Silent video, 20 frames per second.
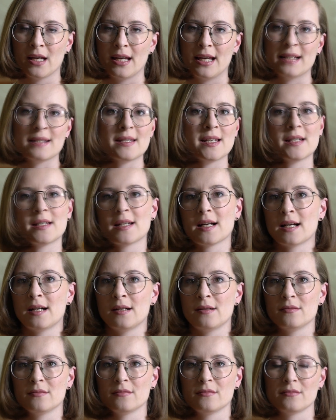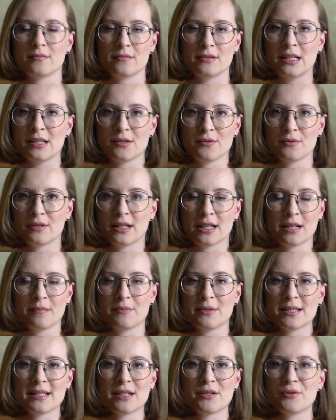etc. Also da
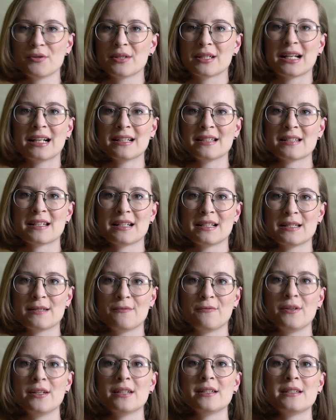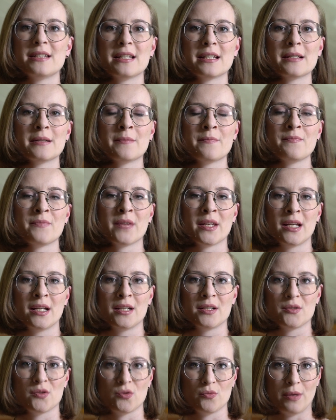gibt es natürlich ganz, ganz viele Dinge
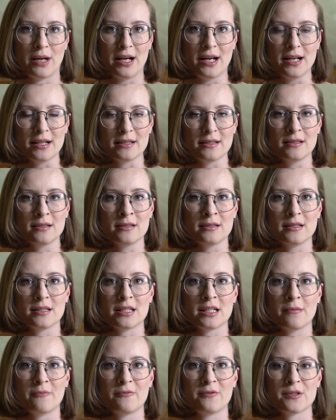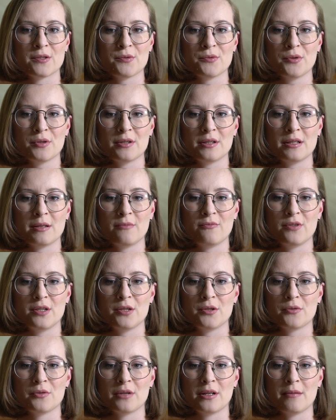zu beachten. Ich habe versucht, in dem
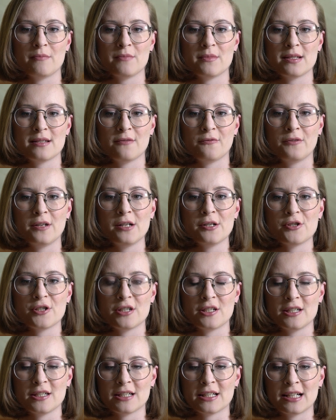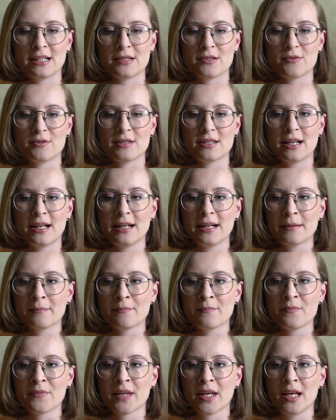Video eben diese Vielschichtigkeit zu
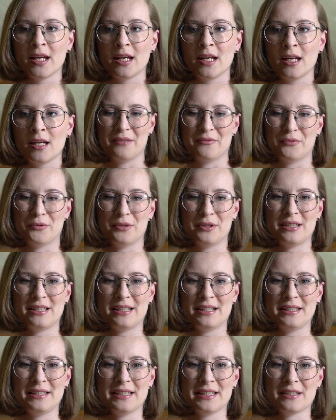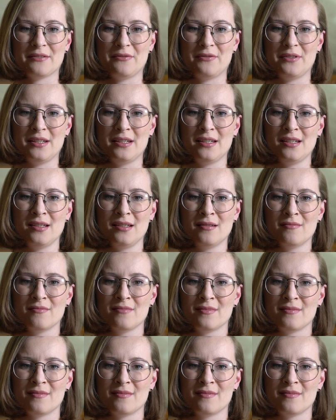zeigen, wurde dann irgendwie